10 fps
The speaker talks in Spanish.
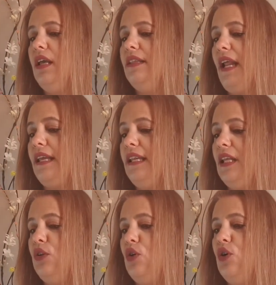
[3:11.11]
Trae
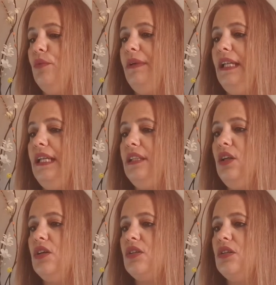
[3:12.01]
500
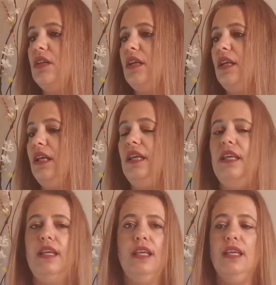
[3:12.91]
mililitros
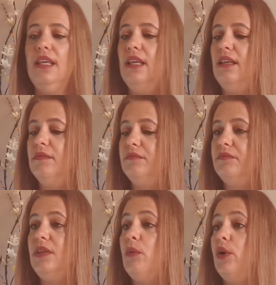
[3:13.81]
y,
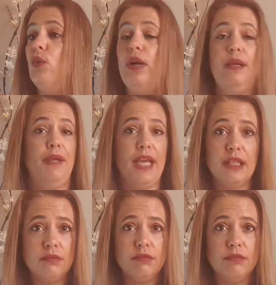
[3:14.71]
y bueno, huele
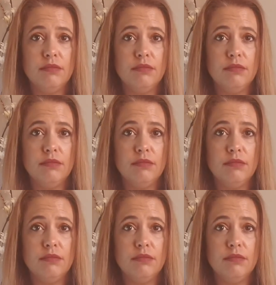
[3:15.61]
bien,